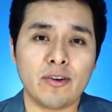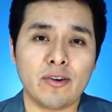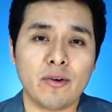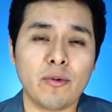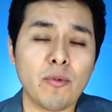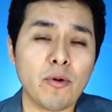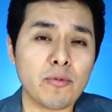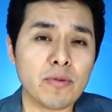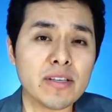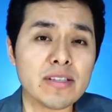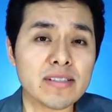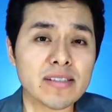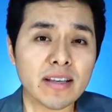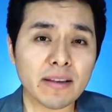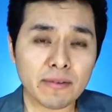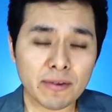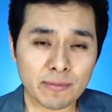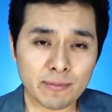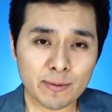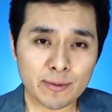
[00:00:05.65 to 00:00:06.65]
Como bien
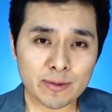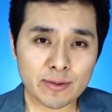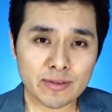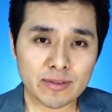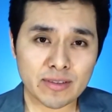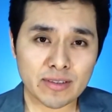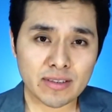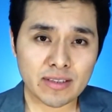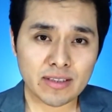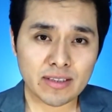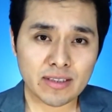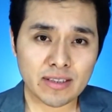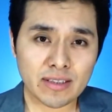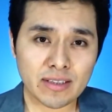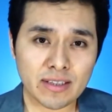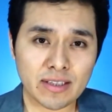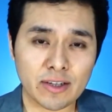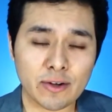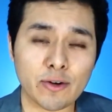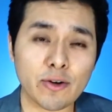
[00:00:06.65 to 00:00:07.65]
sabemos,
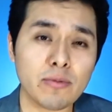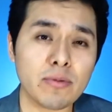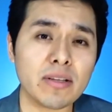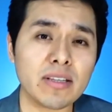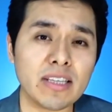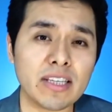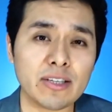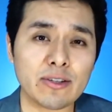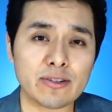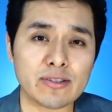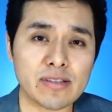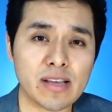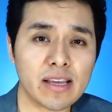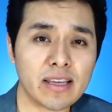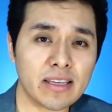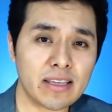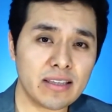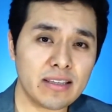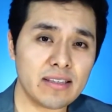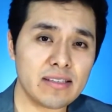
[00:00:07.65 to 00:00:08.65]
Robert
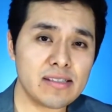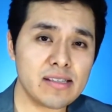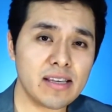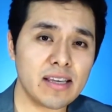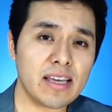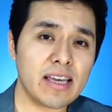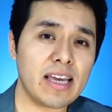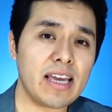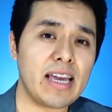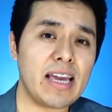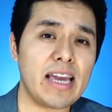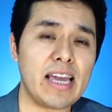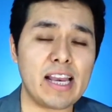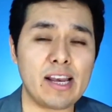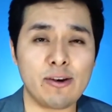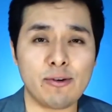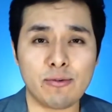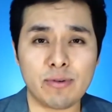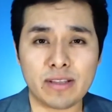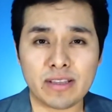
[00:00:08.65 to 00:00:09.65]
Kiyosaki dice que
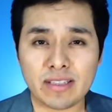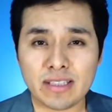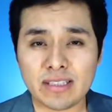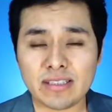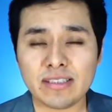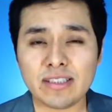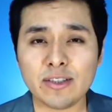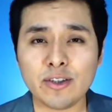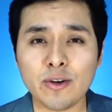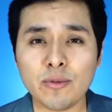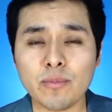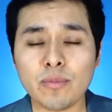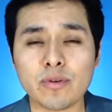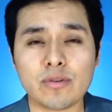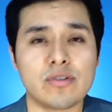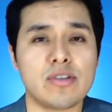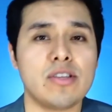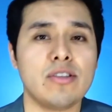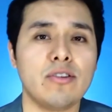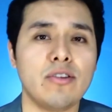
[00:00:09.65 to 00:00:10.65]
el
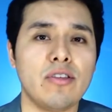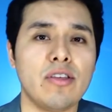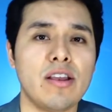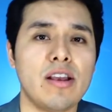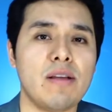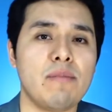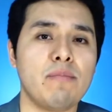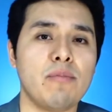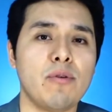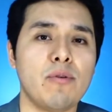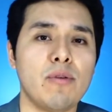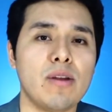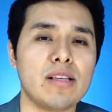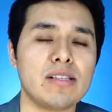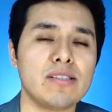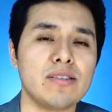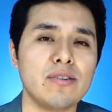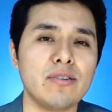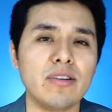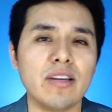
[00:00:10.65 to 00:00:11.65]
95% de la
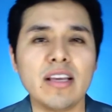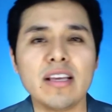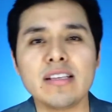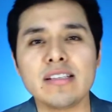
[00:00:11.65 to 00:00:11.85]
población